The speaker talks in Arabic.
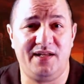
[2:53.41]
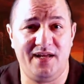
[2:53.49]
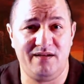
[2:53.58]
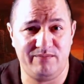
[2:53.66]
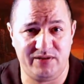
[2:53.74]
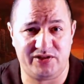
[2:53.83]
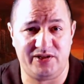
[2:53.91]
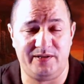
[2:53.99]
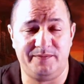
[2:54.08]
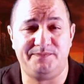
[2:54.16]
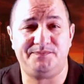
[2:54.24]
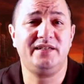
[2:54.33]
الحال بشع
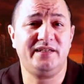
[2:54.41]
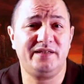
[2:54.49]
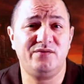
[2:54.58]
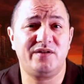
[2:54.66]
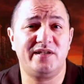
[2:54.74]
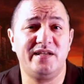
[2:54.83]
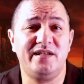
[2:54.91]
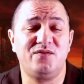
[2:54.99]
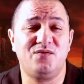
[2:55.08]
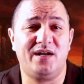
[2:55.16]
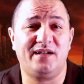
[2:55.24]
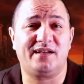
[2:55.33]
كيحكيو
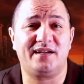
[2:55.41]
كذلك واحد